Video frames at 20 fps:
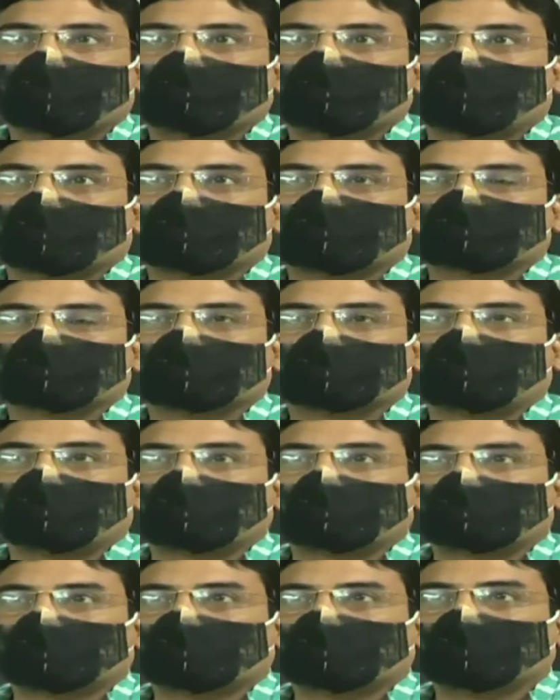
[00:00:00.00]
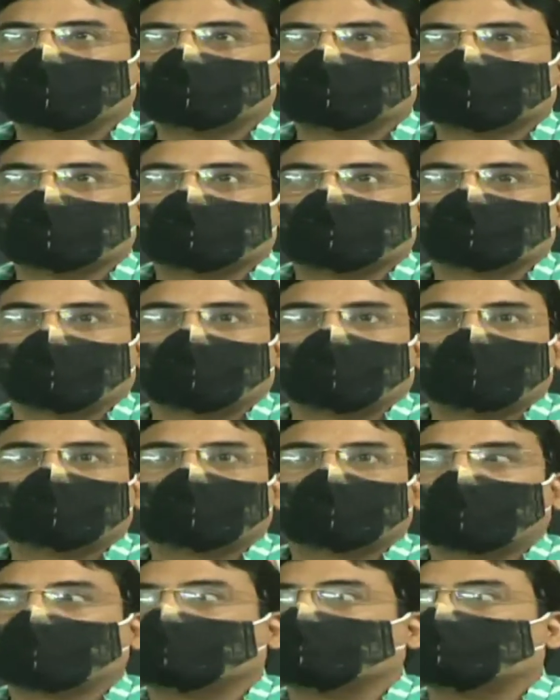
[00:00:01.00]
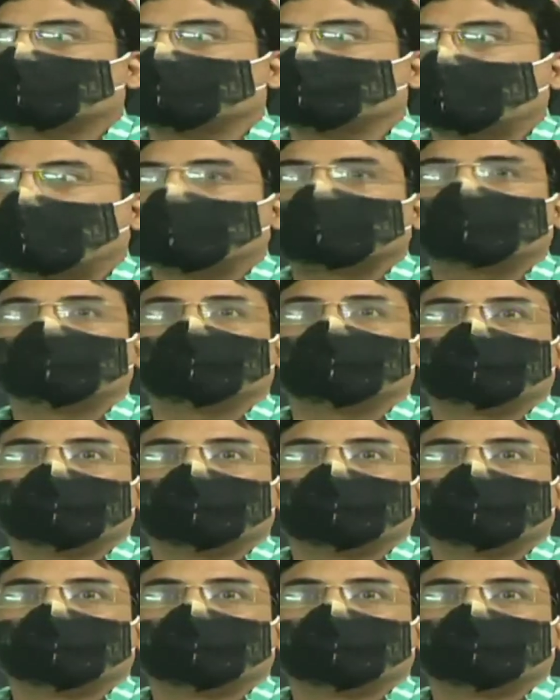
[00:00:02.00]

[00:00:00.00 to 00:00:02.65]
পড়াশোনা করাতে পারি সে সমাজে আরেকটু ভালো